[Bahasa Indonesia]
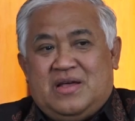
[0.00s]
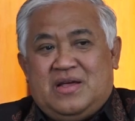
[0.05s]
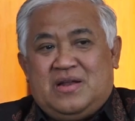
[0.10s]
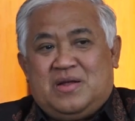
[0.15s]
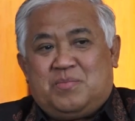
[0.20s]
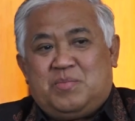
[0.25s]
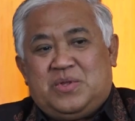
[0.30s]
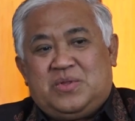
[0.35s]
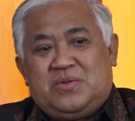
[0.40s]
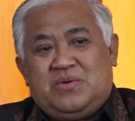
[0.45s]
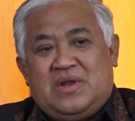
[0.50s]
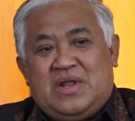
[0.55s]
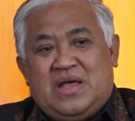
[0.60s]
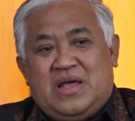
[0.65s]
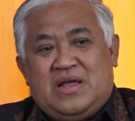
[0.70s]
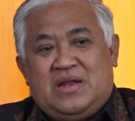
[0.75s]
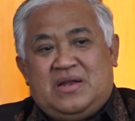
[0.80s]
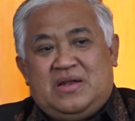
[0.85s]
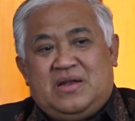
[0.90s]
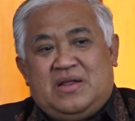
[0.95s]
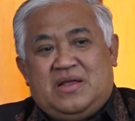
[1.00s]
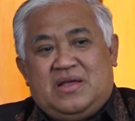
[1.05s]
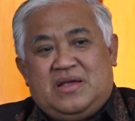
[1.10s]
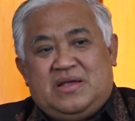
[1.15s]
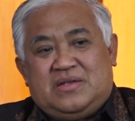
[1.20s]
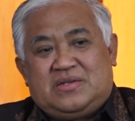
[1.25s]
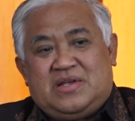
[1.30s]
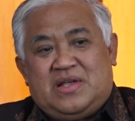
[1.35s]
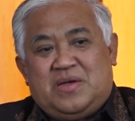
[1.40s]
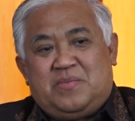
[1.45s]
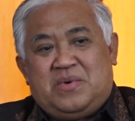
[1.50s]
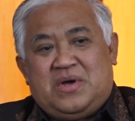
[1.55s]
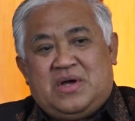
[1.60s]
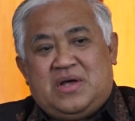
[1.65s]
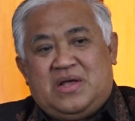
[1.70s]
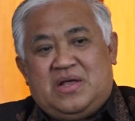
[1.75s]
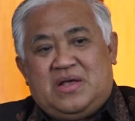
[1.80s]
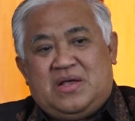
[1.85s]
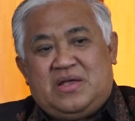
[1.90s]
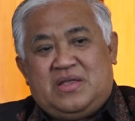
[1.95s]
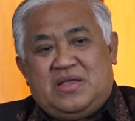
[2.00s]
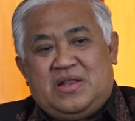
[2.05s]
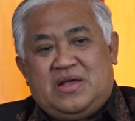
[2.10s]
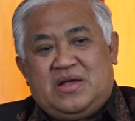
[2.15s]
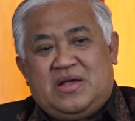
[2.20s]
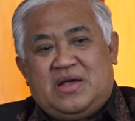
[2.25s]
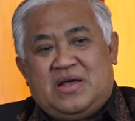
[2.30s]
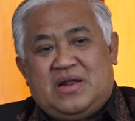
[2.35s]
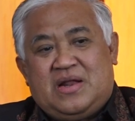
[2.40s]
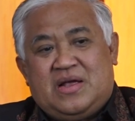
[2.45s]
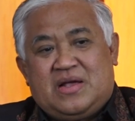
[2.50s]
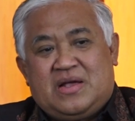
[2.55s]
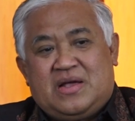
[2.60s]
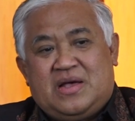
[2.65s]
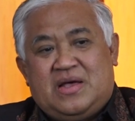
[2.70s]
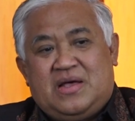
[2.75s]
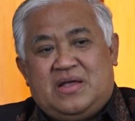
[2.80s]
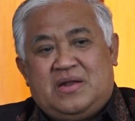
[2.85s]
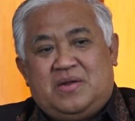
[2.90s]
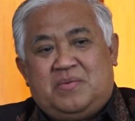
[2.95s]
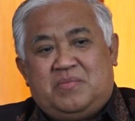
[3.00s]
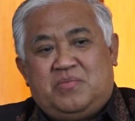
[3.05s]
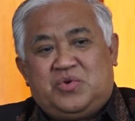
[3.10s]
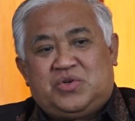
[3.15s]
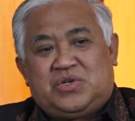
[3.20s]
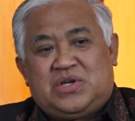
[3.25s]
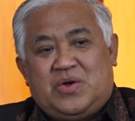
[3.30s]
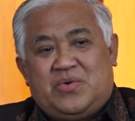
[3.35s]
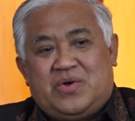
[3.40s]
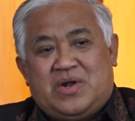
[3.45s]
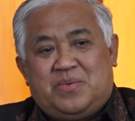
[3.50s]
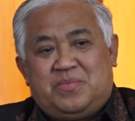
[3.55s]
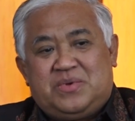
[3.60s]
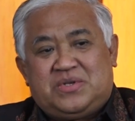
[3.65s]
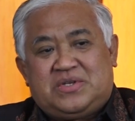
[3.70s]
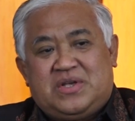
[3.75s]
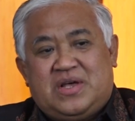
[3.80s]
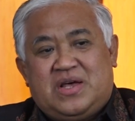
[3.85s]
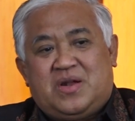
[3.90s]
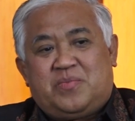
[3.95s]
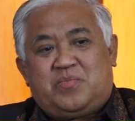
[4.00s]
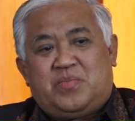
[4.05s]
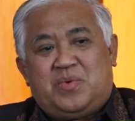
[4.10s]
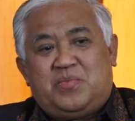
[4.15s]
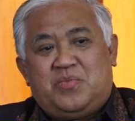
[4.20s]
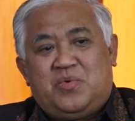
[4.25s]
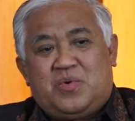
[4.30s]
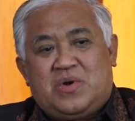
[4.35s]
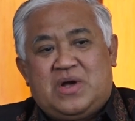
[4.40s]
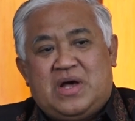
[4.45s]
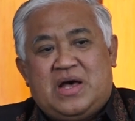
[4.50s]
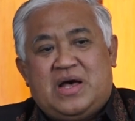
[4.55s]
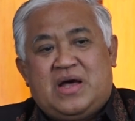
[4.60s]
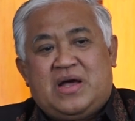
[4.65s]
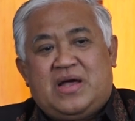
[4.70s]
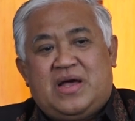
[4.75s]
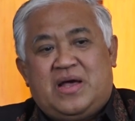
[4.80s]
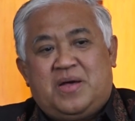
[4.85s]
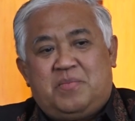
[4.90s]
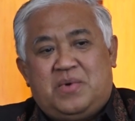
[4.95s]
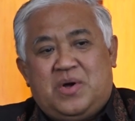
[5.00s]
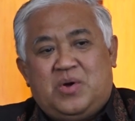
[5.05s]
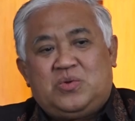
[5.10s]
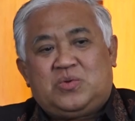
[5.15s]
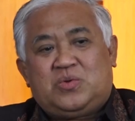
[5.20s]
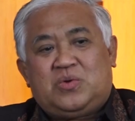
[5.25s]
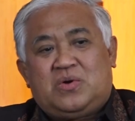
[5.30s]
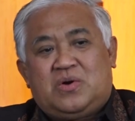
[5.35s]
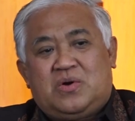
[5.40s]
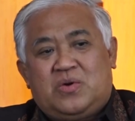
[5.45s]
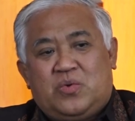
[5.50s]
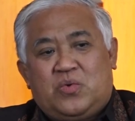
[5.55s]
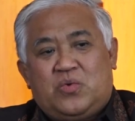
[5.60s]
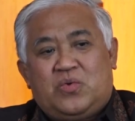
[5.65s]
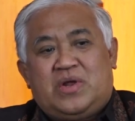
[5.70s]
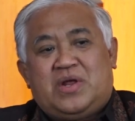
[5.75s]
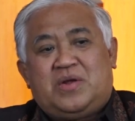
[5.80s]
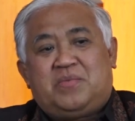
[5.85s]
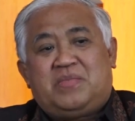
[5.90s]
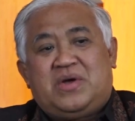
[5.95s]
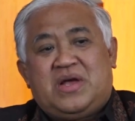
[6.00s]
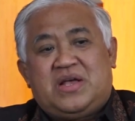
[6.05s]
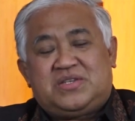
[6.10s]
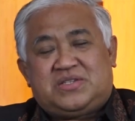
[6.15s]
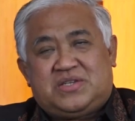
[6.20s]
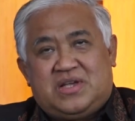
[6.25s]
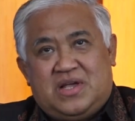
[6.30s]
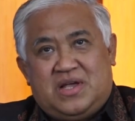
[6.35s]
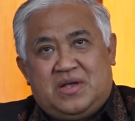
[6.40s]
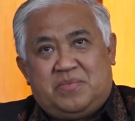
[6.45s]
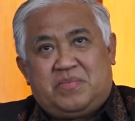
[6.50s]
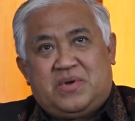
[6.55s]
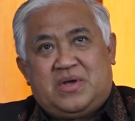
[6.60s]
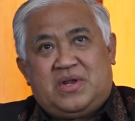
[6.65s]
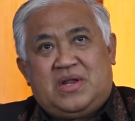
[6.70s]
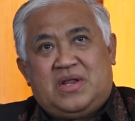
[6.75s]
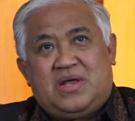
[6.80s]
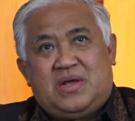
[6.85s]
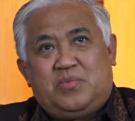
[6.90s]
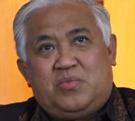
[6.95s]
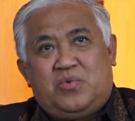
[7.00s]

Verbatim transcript: Dan kebetulan ya, saya menyelenggarakan musyawarah besar pemuka agama untuk kerukunan bangsa pada